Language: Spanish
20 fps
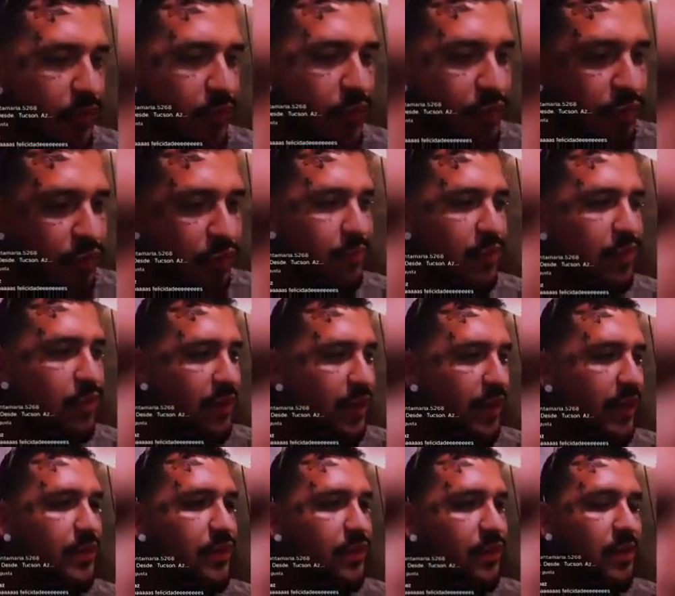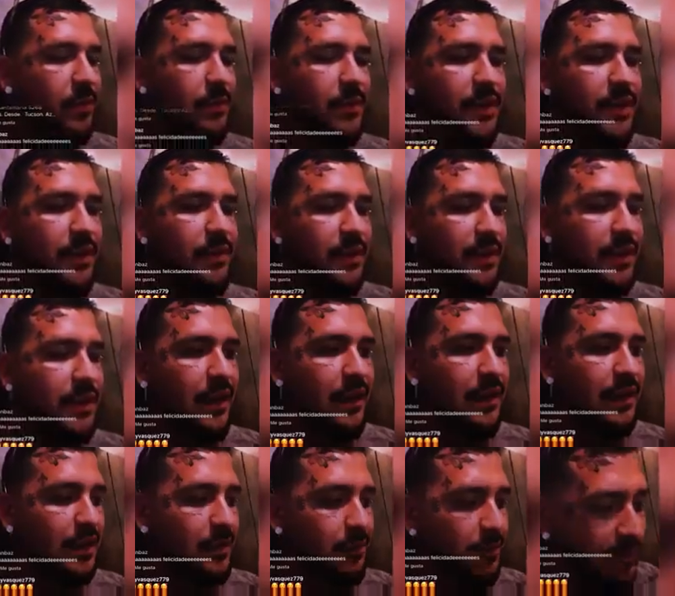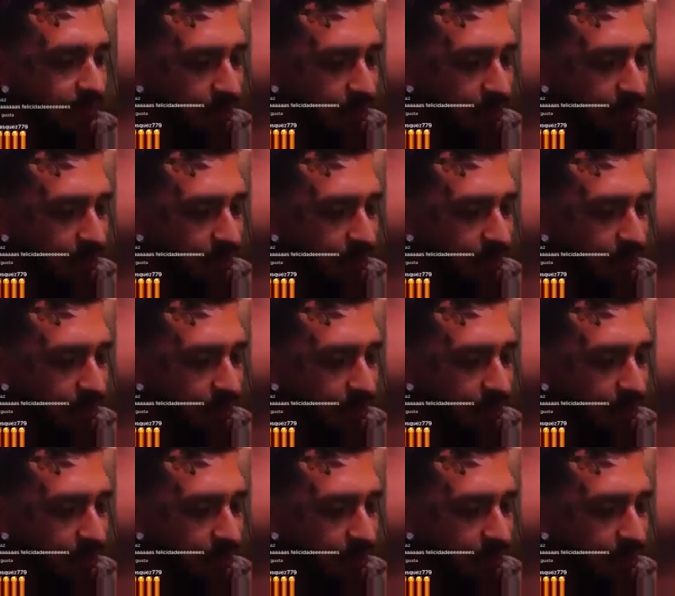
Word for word: cuando Dios me dio una lección a mí de vida